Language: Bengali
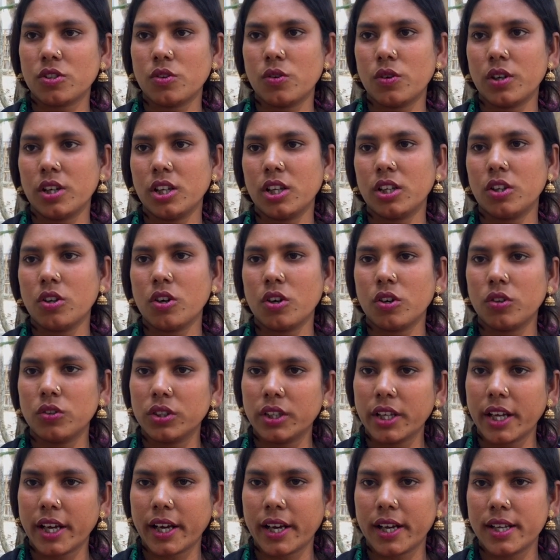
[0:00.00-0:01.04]
করি তখন
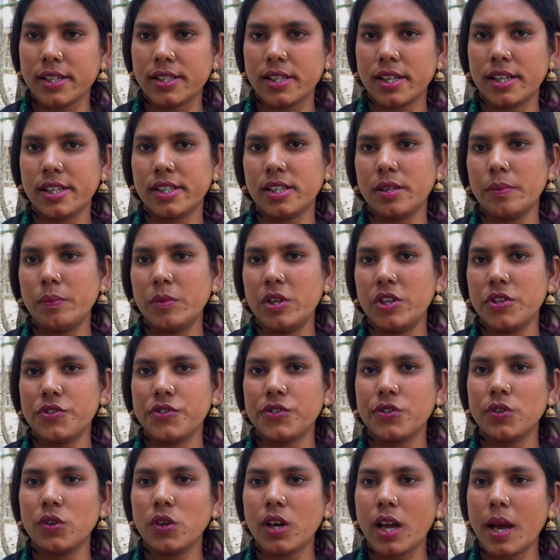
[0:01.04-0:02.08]
দেখা যায় যে
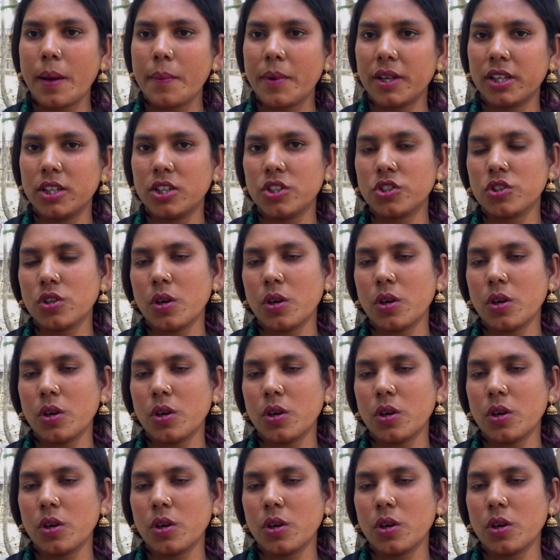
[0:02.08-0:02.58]
মিন্সগুলো আমাদের